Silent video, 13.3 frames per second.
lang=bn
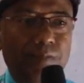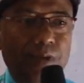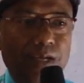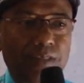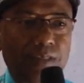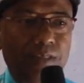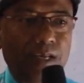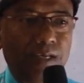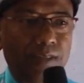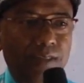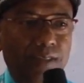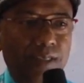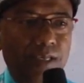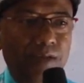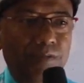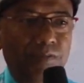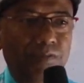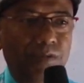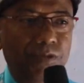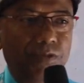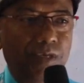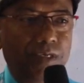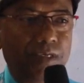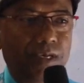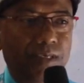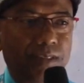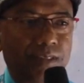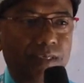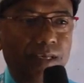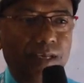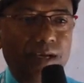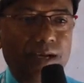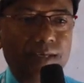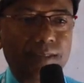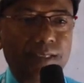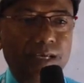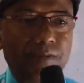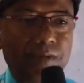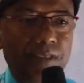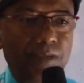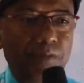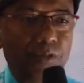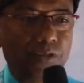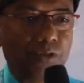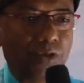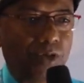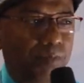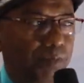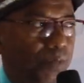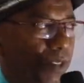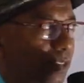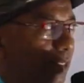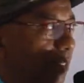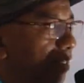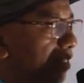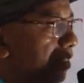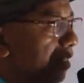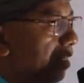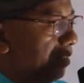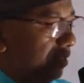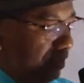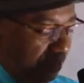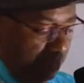পাস্ট টেন্স এবং ফিউচার টেন্স আজকে আমাদের বিষয় প্রেজেন্ট টেন্স